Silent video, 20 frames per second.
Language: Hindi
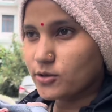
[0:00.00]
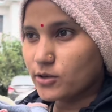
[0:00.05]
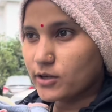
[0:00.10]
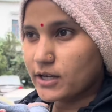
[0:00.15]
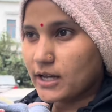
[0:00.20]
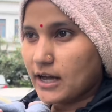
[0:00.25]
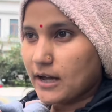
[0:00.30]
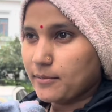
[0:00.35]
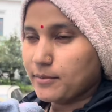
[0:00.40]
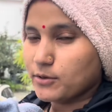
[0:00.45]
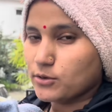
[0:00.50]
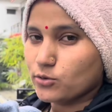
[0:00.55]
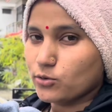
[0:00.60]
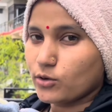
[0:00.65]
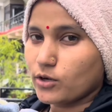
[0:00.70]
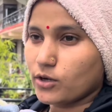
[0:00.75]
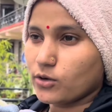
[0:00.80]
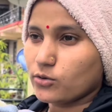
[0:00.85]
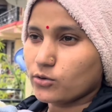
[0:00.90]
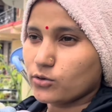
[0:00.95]
सा यहाँ पे
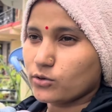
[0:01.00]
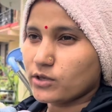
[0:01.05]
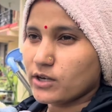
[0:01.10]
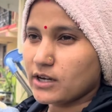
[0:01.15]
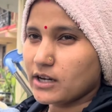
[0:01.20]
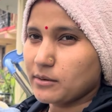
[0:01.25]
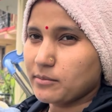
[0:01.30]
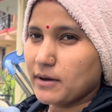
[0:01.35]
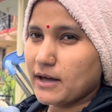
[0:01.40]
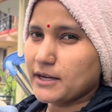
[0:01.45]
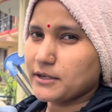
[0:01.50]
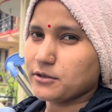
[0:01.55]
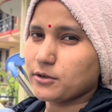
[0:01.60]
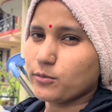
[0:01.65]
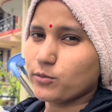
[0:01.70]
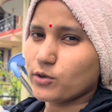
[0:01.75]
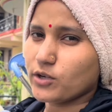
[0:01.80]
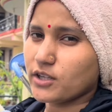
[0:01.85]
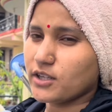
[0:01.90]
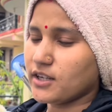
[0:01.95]
सोना को क्योंकि कल बारिश में
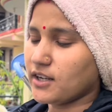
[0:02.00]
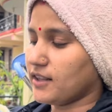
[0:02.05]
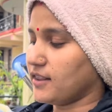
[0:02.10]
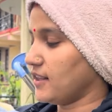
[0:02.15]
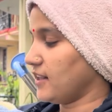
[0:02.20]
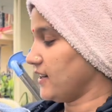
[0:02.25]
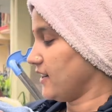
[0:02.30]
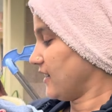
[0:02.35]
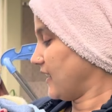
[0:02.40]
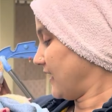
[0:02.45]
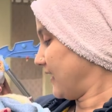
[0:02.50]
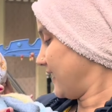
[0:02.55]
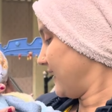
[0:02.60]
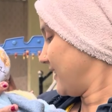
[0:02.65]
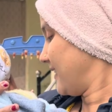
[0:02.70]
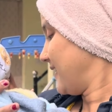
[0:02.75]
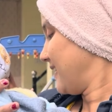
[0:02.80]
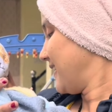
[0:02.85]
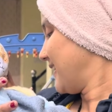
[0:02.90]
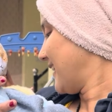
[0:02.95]
पूरा दिन अंदर ही रहेगी
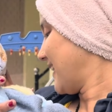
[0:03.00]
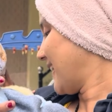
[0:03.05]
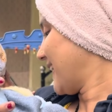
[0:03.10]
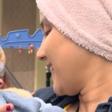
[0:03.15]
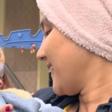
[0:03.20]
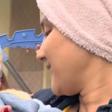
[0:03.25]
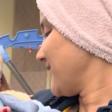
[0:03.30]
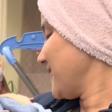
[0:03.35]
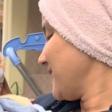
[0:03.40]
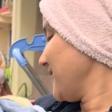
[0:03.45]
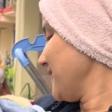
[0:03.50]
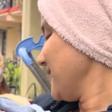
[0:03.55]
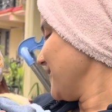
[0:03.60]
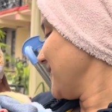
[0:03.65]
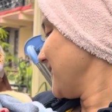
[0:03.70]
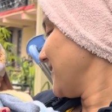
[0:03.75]
है ना चलो